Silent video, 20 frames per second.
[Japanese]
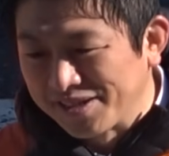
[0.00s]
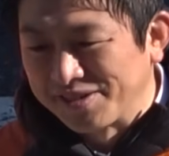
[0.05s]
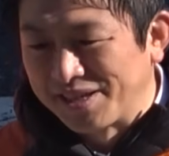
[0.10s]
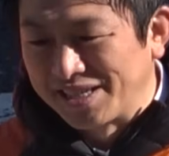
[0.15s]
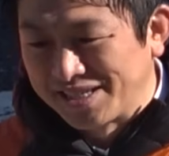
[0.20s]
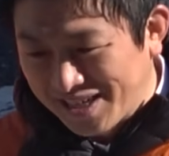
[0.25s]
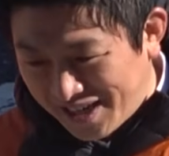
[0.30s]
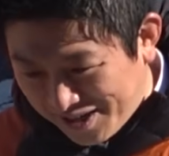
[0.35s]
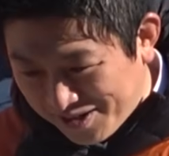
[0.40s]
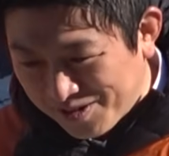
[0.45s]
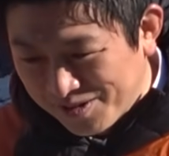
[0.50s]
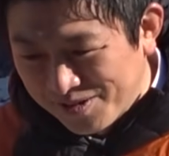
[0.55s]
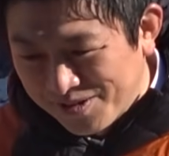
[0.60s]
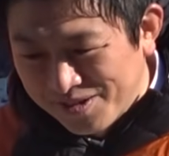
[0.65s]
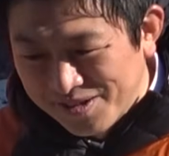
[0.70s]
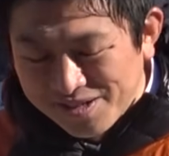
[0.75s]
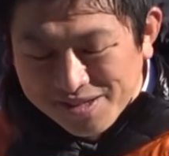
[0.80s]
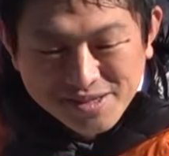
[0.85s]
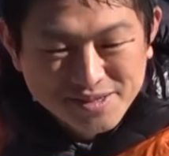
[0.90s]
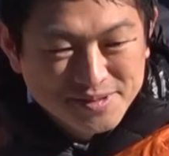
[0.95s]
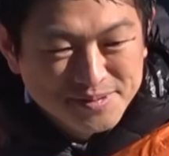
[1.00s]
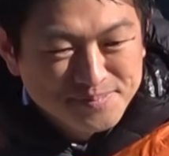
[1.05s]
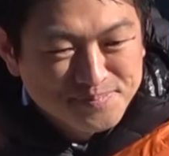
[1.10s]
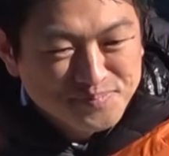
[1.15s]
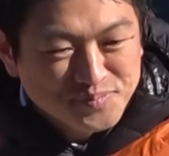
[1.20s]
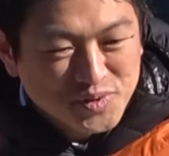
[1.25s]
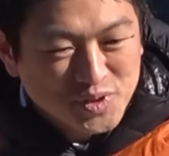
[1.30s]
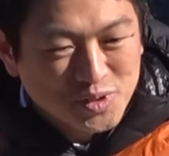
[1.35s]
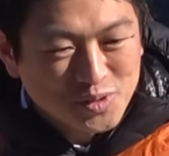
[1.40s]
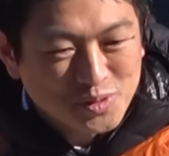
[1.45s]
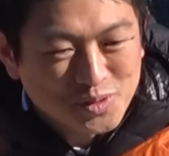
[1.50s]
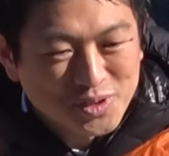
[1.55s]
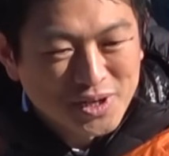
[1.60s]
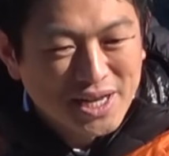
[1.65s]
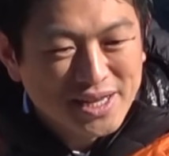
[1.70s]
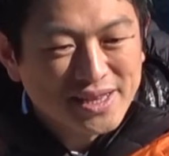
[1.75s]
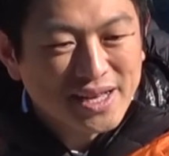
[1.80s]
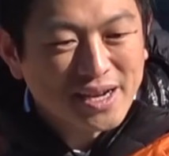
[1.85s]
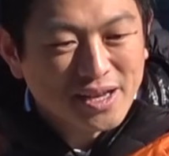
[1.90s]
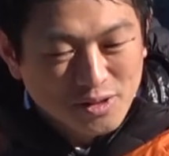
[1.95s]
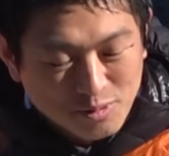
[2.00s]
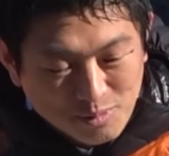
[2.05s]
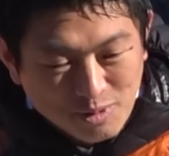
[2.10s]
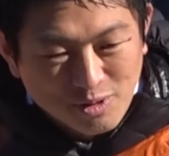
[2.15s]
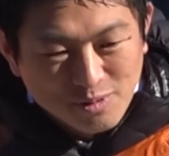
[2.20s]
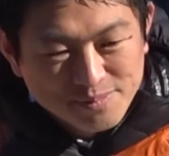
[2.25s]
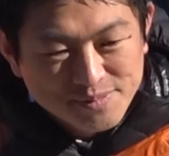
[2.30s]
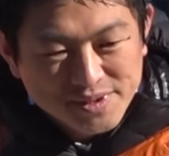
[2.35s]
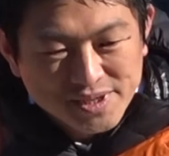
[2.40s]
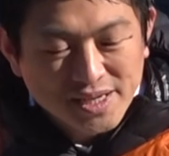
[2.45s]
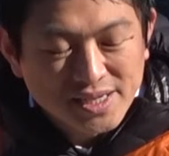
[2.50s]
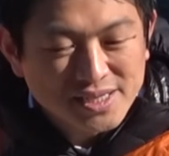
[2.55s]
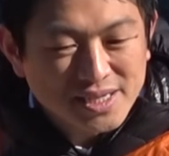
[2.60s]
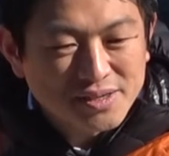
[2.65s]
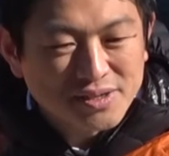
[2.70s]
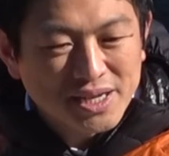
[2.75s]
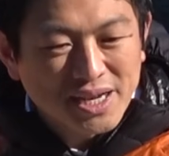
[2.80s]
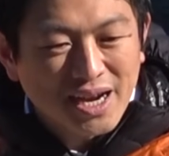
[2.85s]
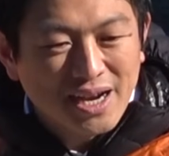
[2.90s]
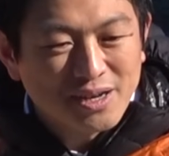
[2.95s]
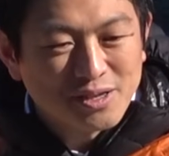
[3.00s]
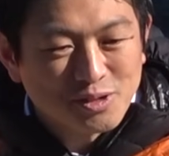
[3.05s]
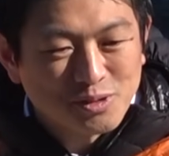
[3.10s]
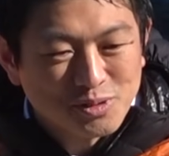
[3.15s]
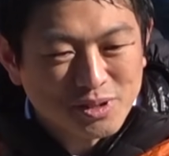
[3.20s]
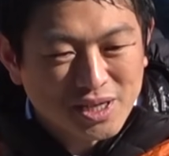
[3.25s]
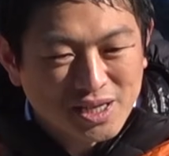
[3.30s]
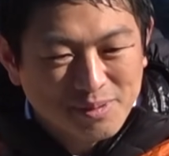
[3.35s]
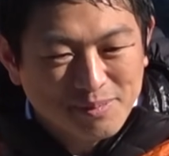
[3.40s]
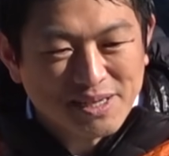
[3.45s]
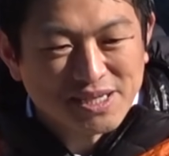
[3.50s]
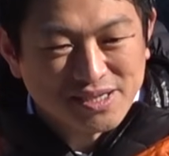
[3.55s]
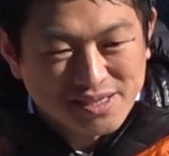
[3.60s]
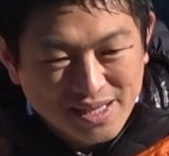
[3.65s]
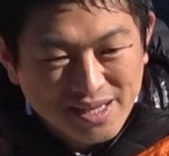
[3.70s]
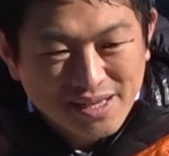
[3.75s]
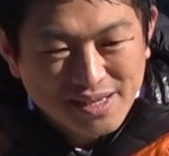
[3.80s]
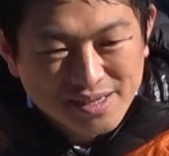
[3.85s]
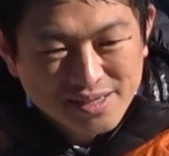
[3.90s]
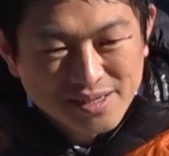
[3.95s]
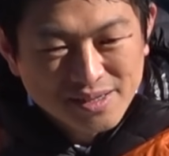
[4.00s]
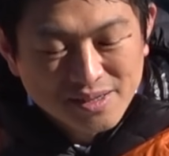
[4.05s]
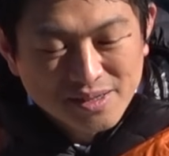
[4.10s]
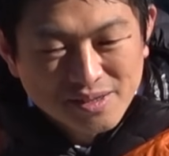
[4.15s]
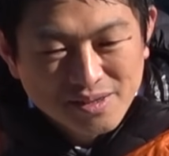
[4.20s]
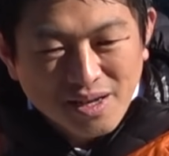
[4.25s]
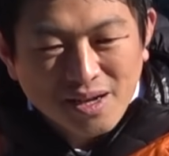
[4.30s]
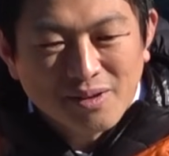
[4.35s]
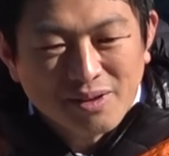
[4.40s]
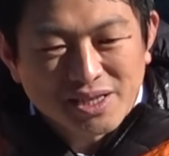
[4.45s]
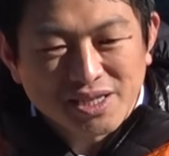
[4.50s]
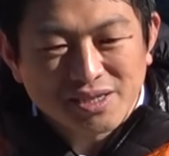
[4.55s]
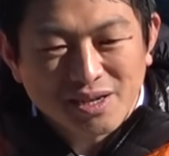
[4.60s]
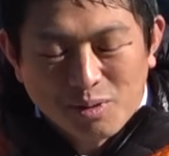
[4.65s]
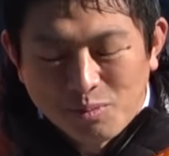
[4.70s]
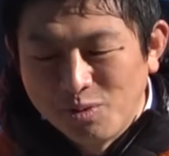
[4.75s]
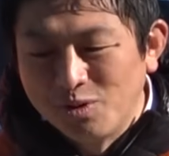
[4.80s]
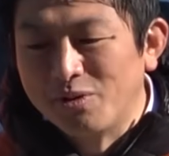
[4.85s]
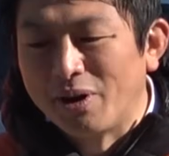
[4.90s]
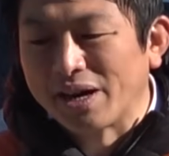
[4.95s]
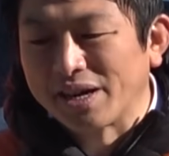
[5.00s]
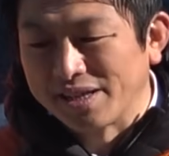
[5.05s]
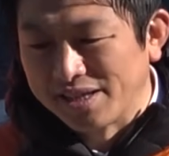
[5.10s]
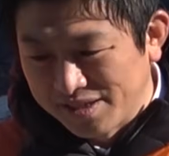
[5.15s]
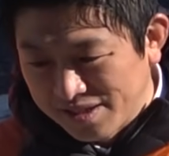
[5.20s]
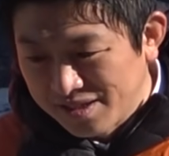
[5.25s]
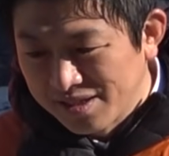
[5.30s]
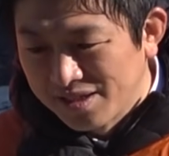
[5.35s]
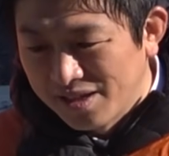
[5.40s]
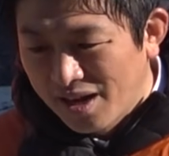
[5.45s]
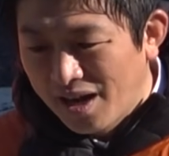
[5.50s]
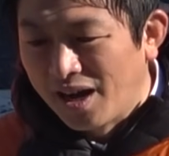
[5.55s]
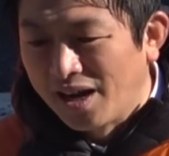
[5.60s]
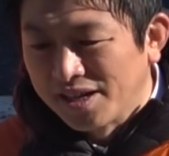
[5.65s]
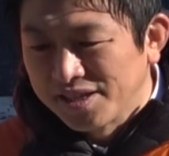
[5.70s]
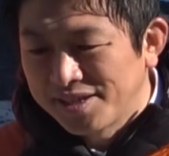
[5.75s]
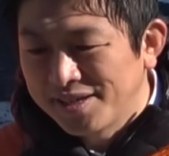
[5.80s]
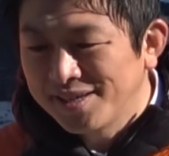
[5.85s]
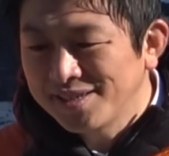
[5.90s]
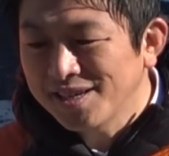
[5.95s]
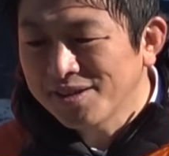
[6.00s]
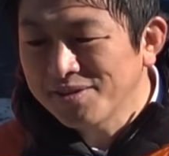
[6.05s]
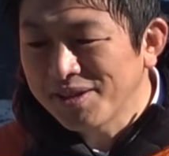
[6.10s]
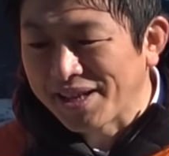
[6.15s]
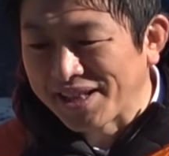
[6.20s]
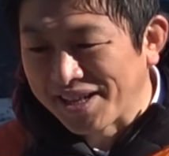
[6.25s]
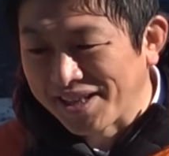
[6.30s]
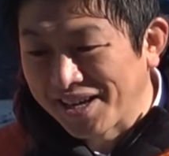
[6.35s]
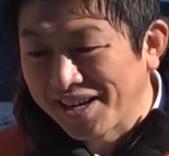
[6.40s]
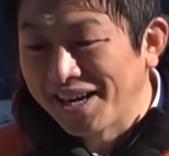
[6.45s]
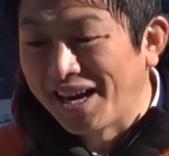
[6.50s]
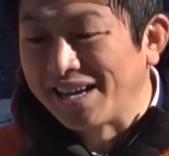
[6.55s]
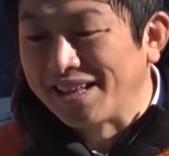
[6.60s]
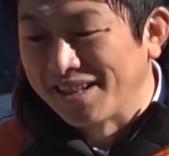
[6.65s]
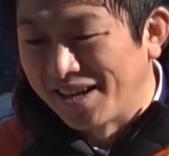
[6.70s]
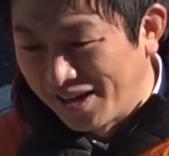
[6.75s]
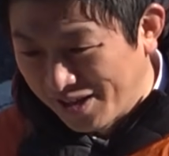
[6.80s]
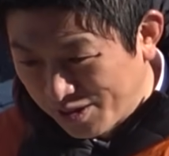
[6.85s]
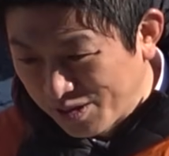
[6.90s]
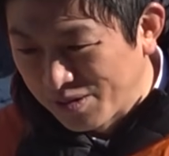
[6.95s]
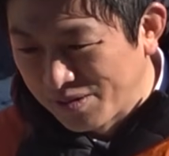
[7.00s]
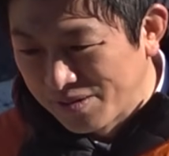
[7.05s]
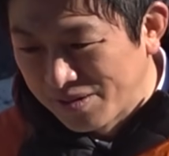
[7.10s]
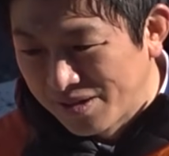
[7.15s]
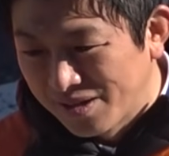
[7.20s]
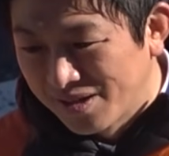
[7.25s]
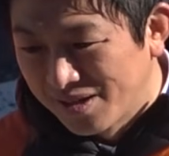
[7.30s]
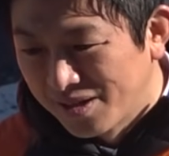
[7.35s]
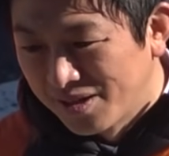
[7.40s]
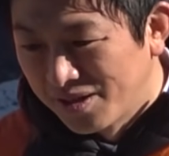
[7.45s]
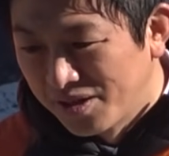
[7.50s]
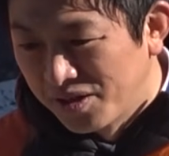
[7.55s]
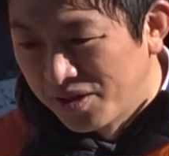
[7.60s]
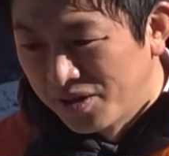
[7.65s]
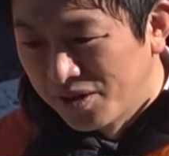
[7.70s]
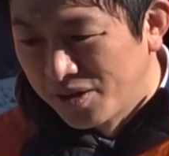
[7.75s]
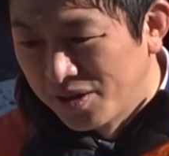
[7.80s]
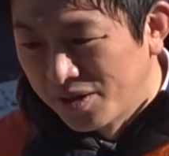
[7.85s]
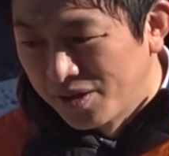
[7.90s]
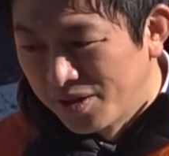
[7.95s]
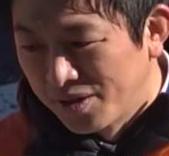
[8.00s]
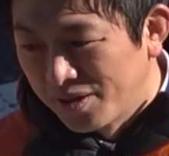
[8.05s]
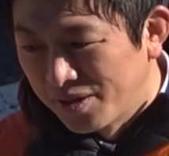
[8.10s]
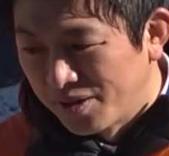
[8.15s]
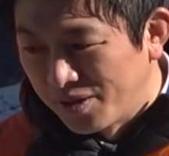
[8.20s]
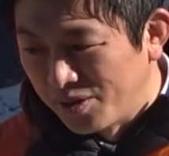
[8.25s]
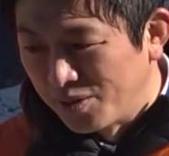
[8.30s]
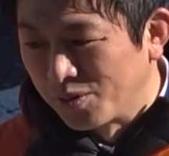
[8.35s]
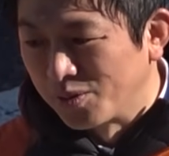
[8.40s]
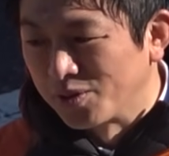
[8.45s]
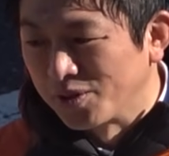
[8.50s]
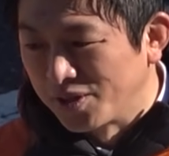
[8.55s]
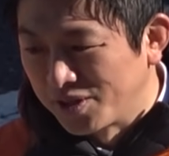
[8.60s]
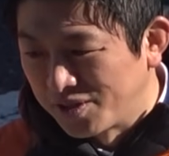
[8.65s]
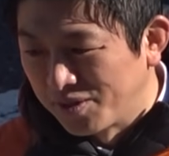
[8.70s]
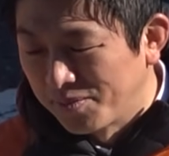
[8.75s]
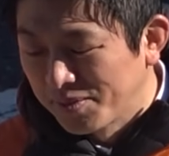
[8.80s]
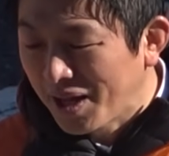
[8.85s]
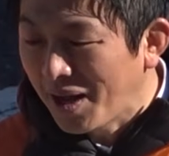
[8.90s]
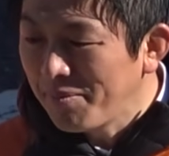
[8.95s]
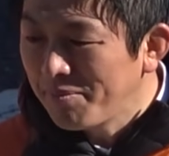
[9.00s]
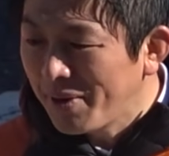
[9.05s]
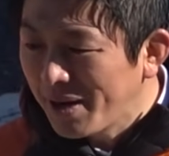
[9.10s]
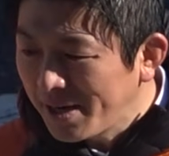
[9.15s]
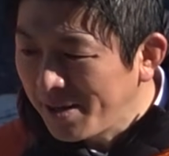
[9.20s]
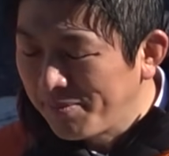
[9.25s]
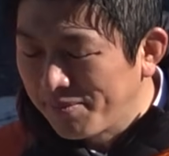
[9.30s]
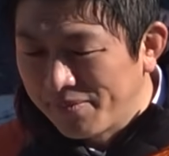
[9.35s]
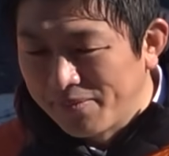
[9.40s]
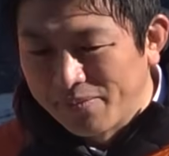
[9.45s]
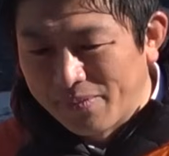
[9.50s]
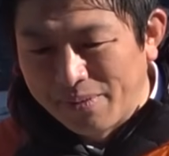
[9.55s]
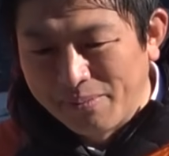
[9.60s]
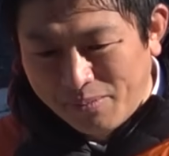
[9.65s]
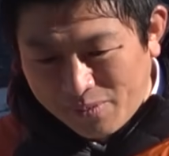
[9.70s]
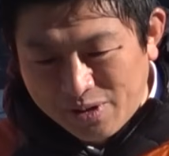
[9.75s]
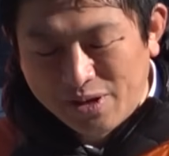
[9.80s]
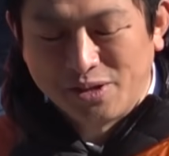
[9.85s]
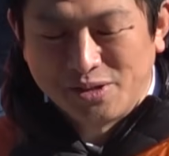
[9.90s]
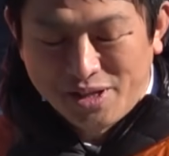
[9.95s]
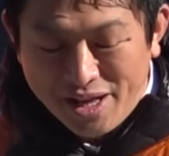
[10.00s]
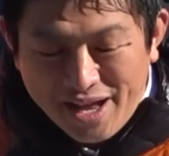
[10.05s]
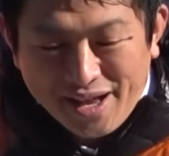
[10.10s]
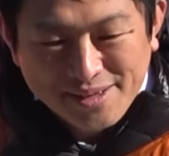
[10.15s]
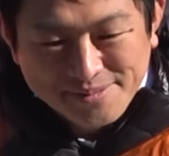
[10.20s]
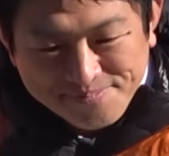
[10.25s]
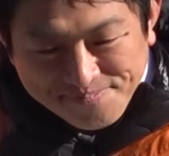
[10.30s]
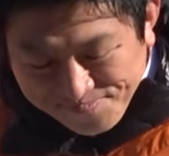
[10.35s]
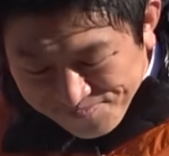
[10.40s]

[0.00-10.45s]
てください。いうことなんだけども、政策以外のところで来ますね。だから私は思うわけです。あ、政策では叩けないんだなということですよ。たんまに、ままね、